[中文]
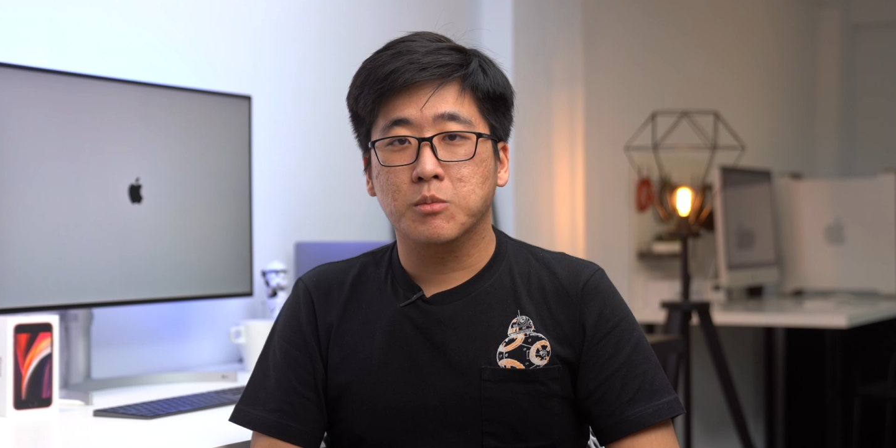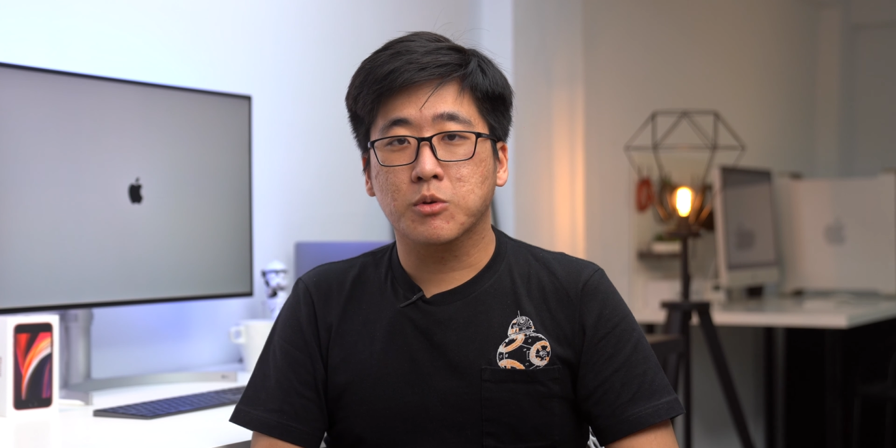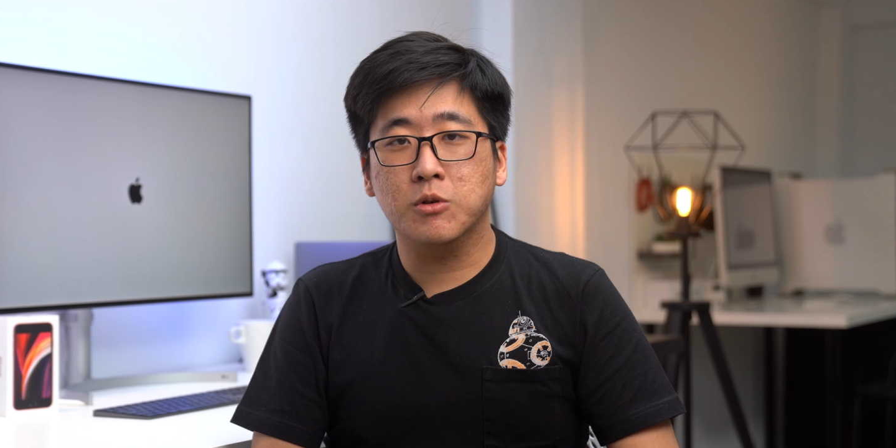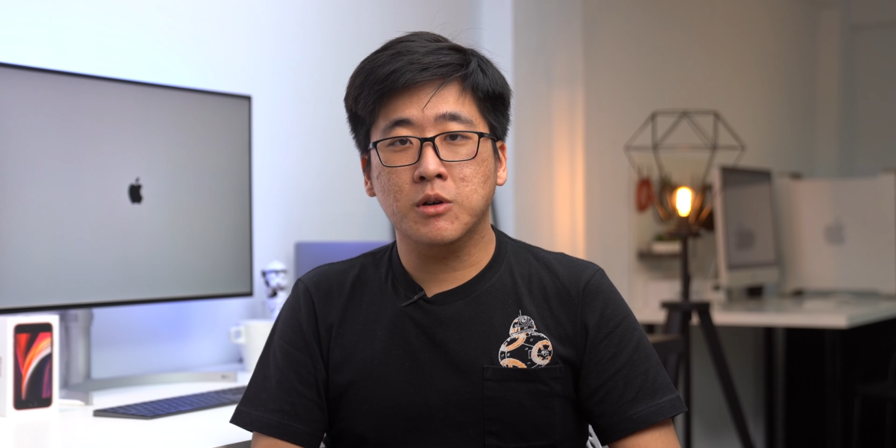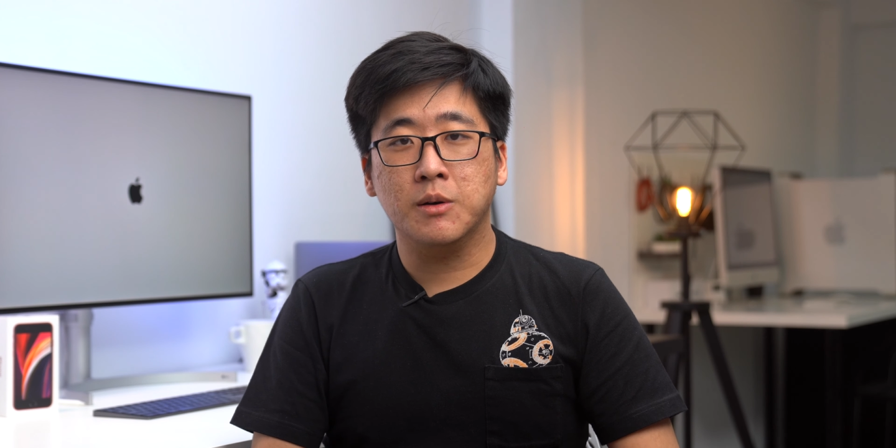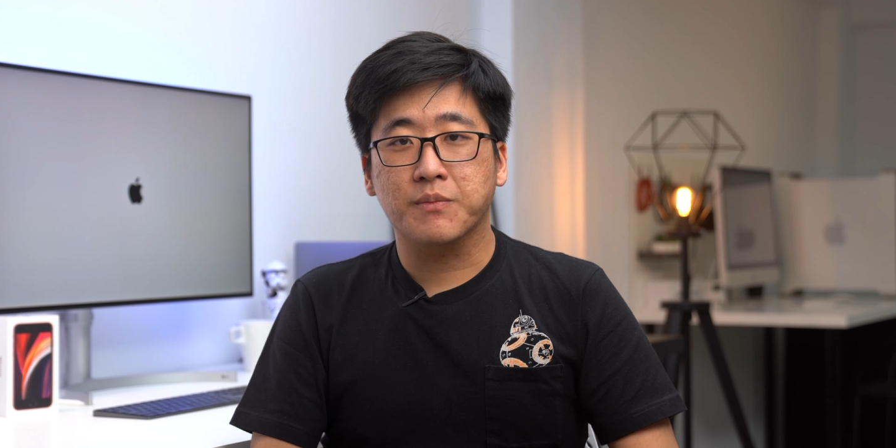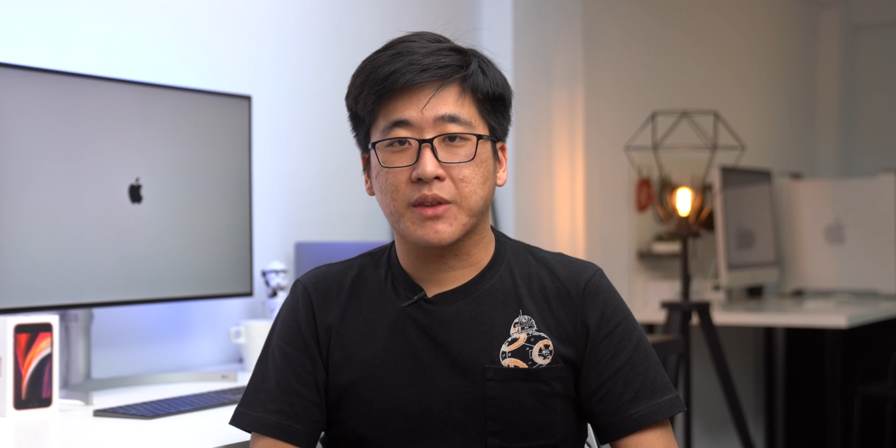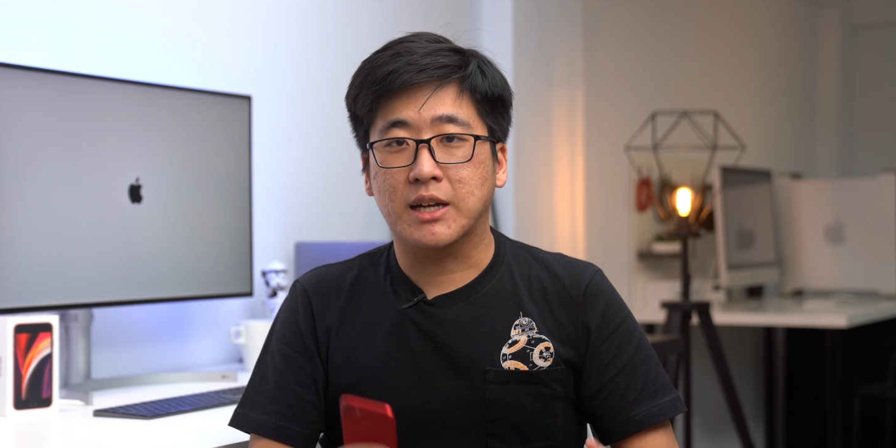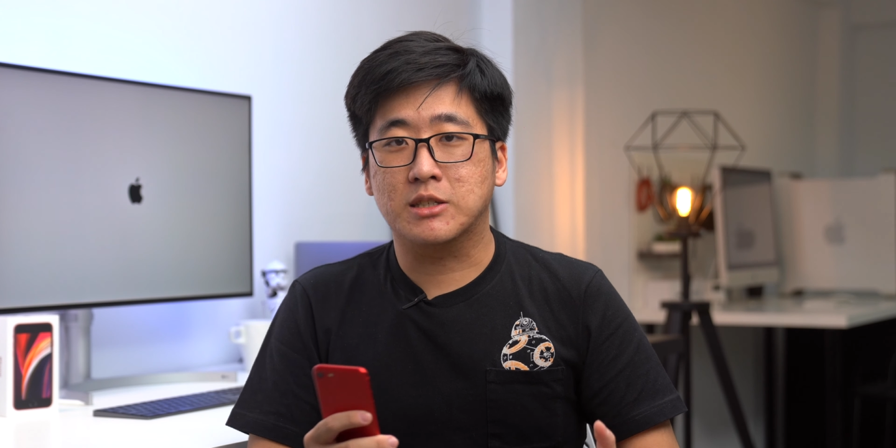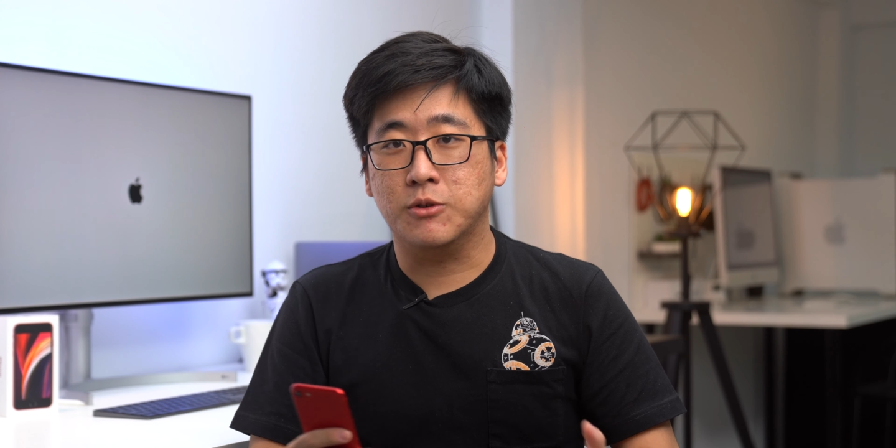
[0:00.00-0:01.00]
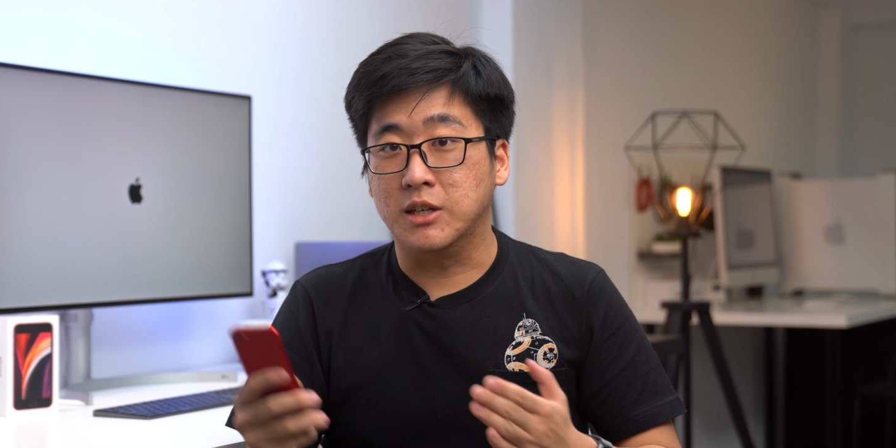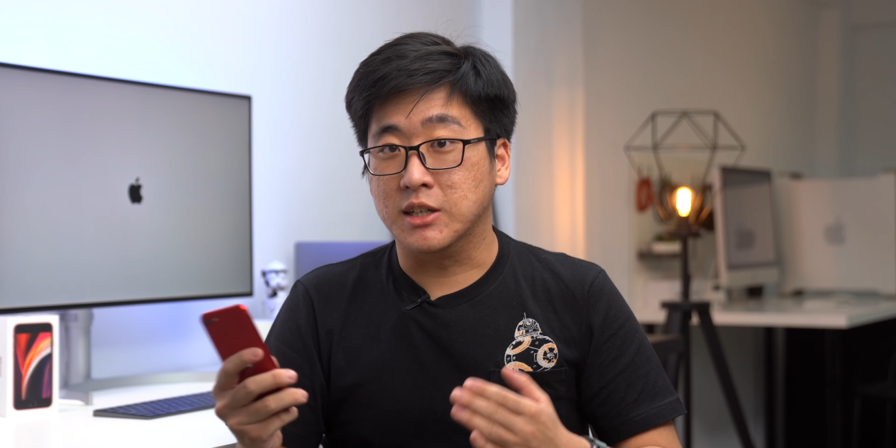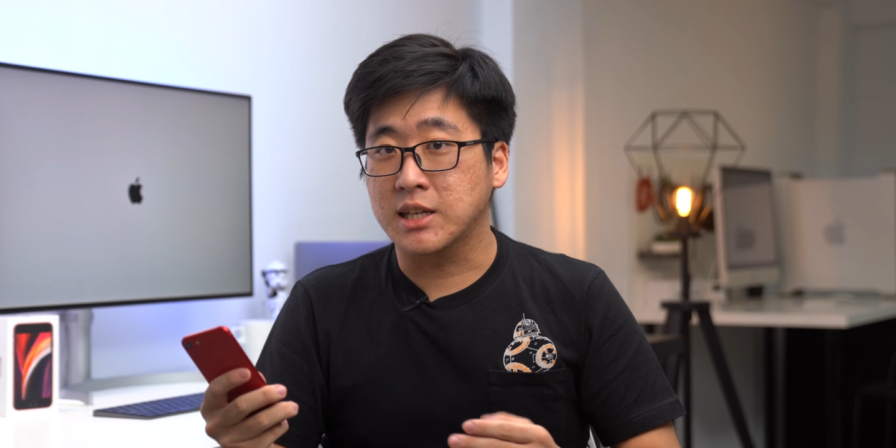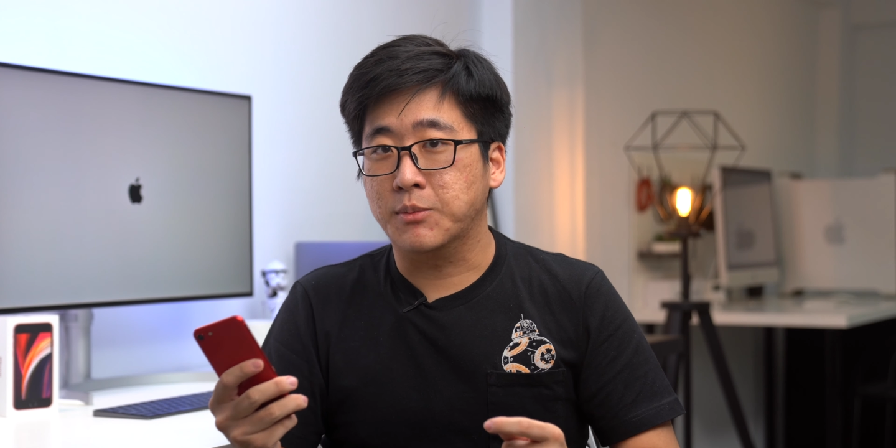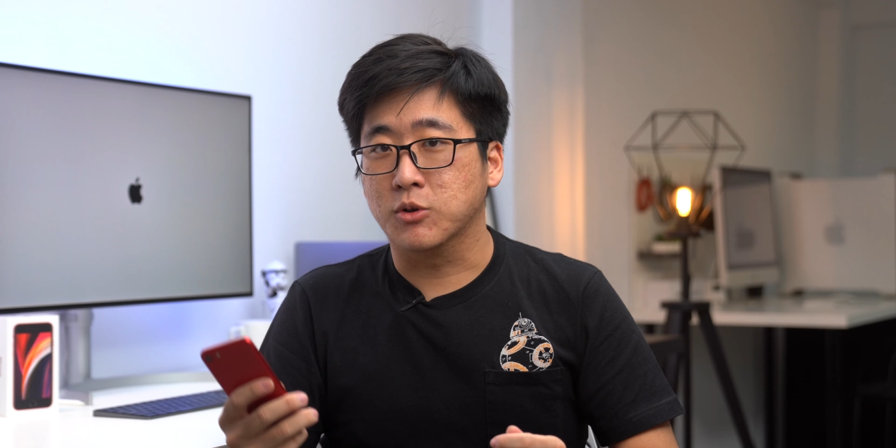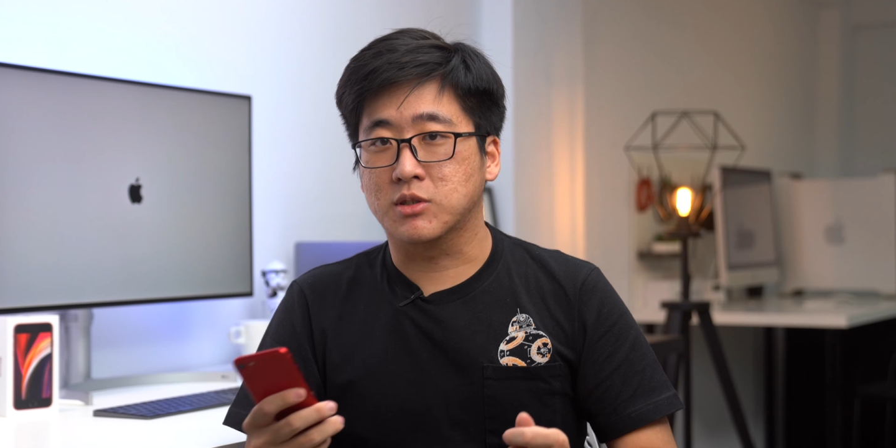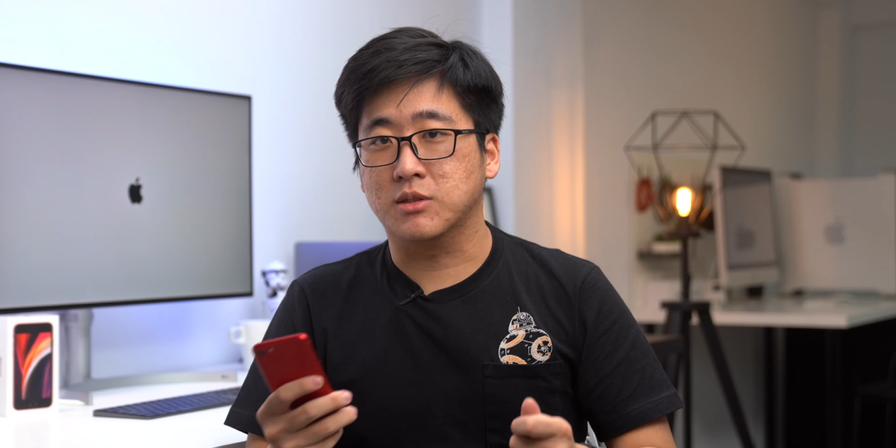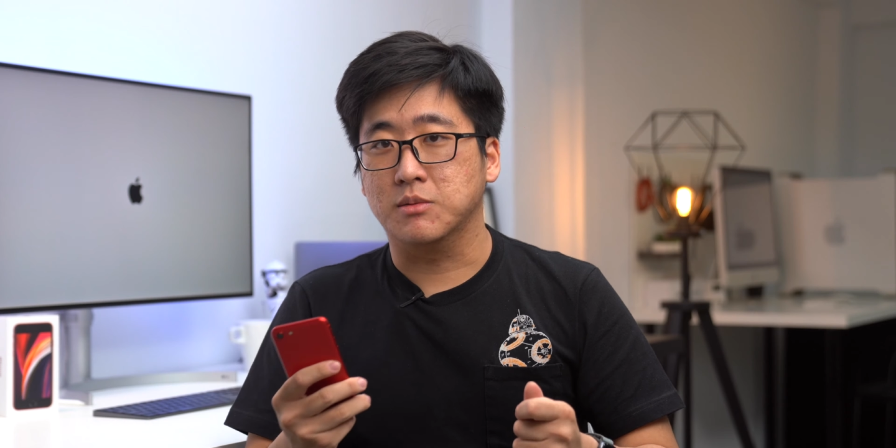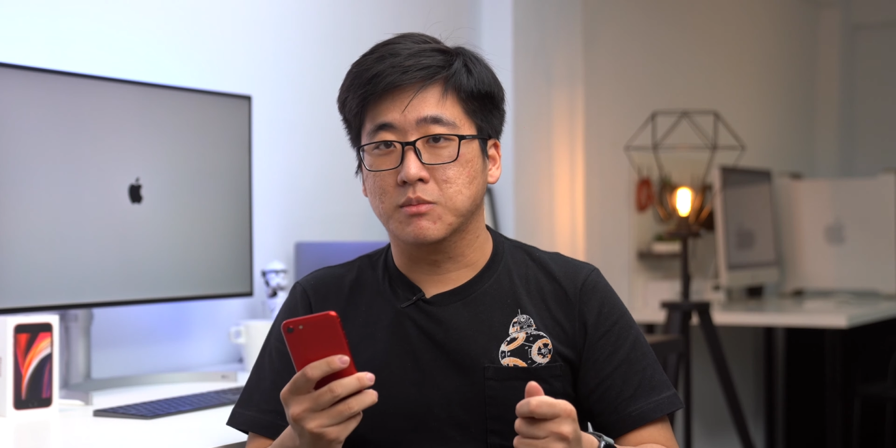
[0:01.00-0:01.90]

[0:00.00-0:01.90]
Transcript: 不过它支援人像模式，